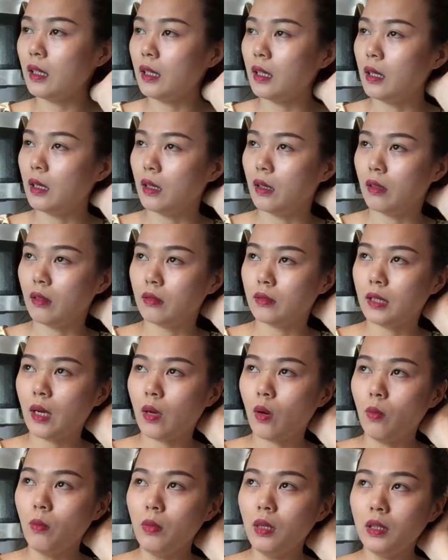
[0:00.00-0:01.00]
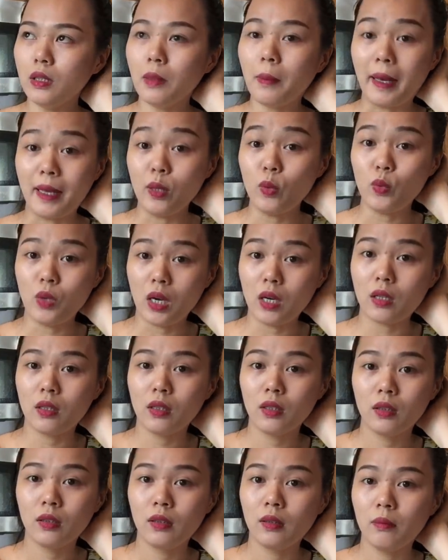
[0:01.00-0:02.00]
thì ta cũng mướn thứ Bảy Chủ Nhật,
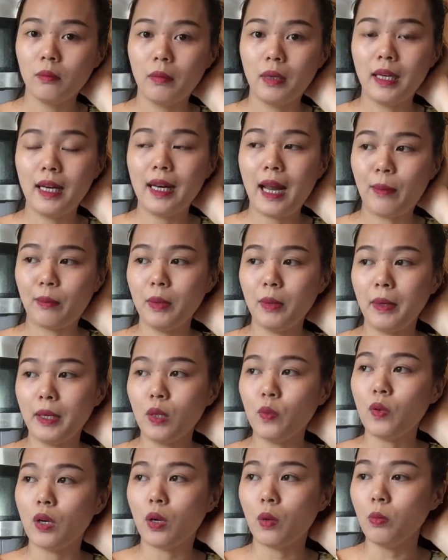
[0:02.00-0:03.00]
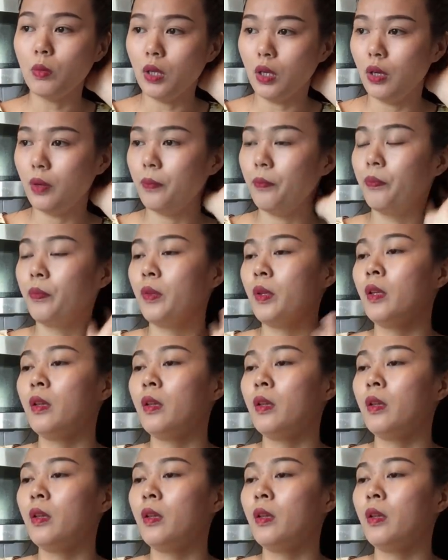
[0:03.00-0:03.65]
mình đi làm thứ Bảy Chủ Nhật cũng được.